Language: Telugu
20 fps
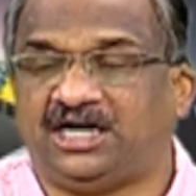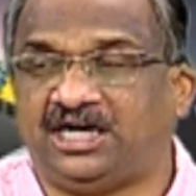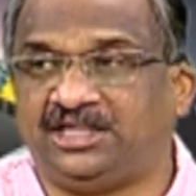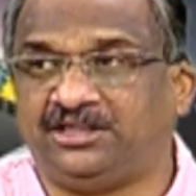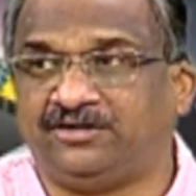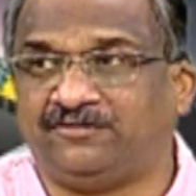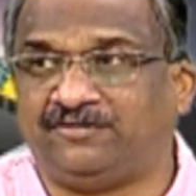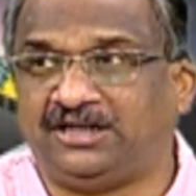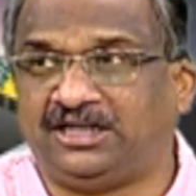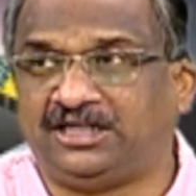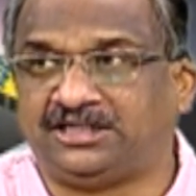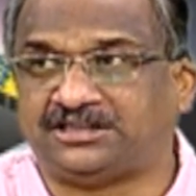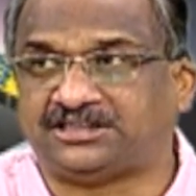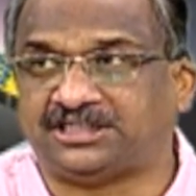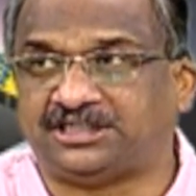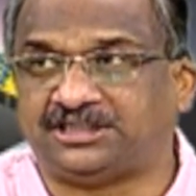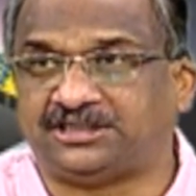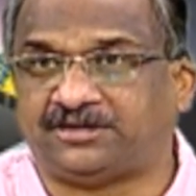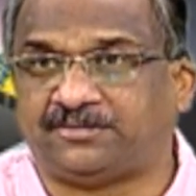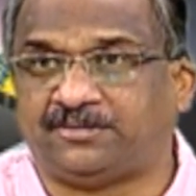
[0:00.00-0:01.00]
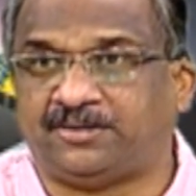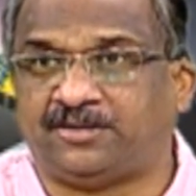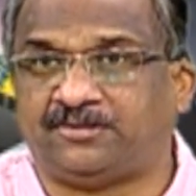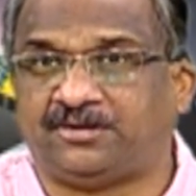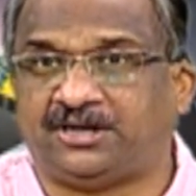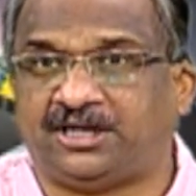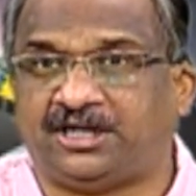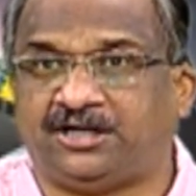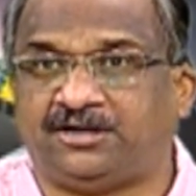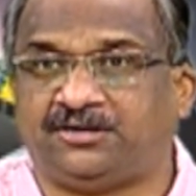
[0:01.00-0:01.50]
అందువల్ల
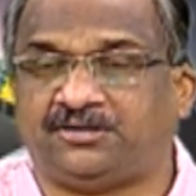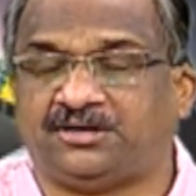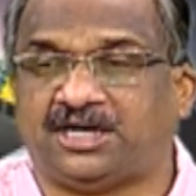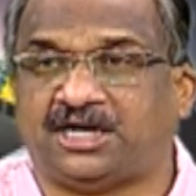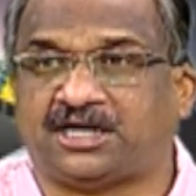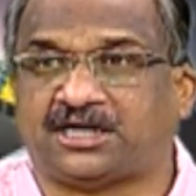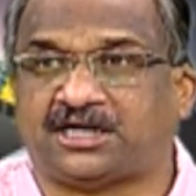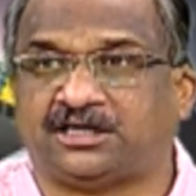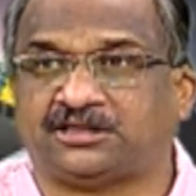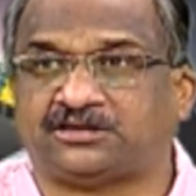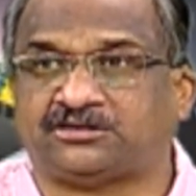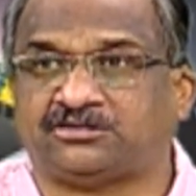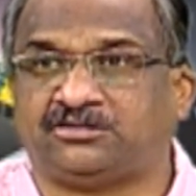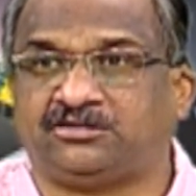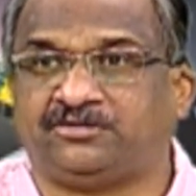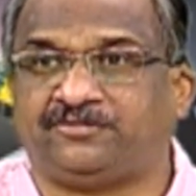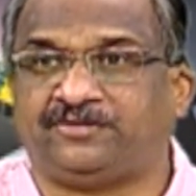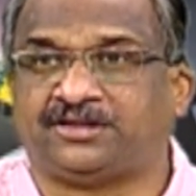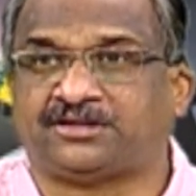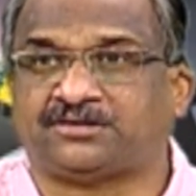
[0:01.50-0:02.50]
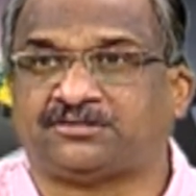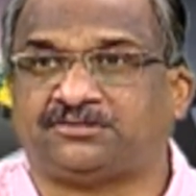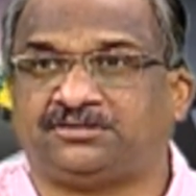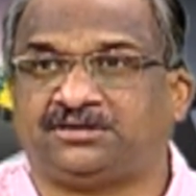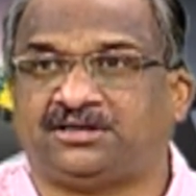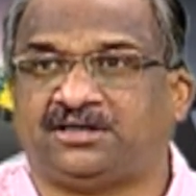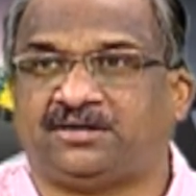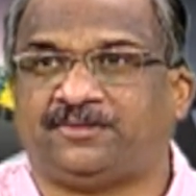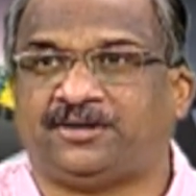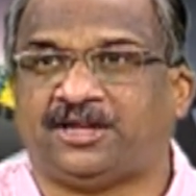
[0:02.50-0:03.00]
చంద్రబాబు నాయుడు నా ఖాతాలో
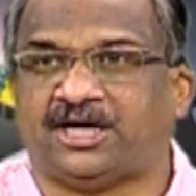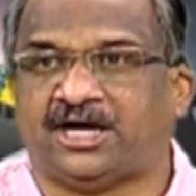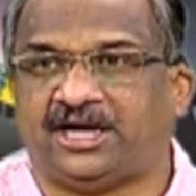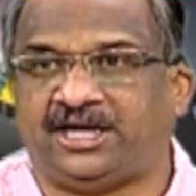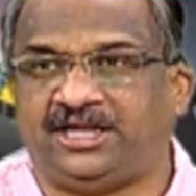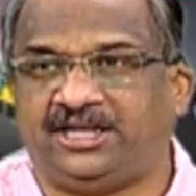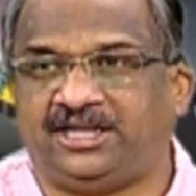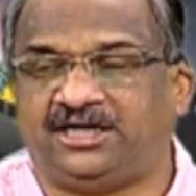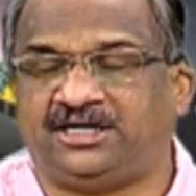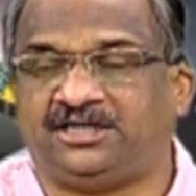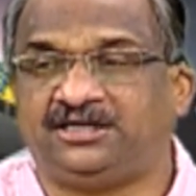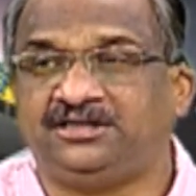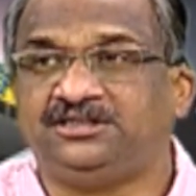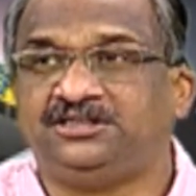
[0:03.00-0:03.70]
వేసుకుందామని ఆయన